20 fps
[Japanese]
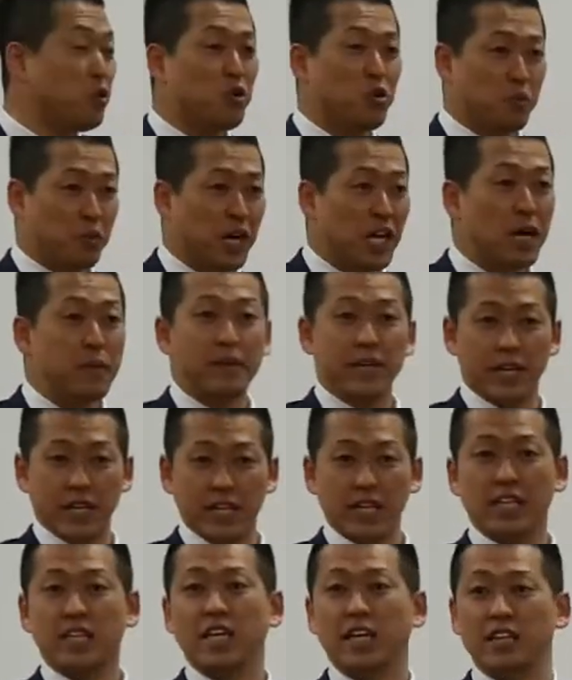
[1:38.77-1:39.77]
の学びがで
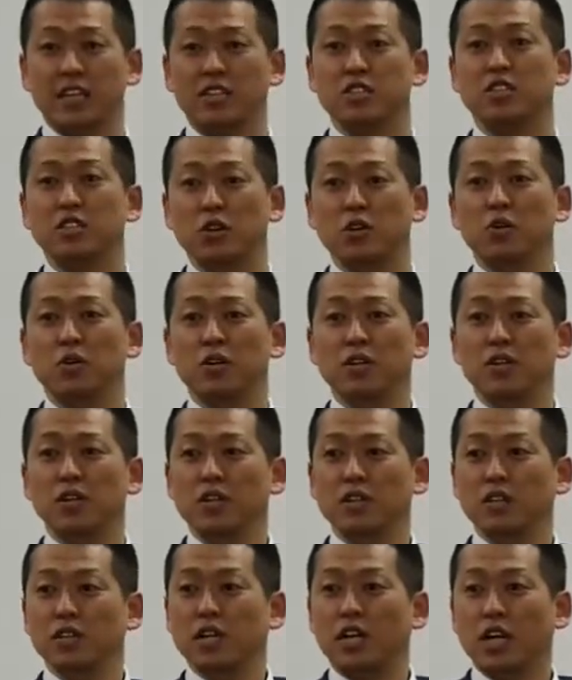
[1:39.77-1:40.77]
きたんですよ
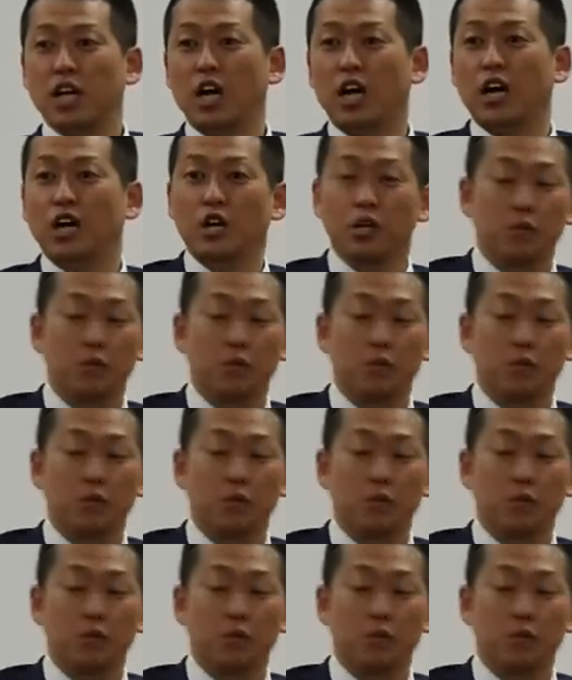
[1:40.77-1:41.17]
だから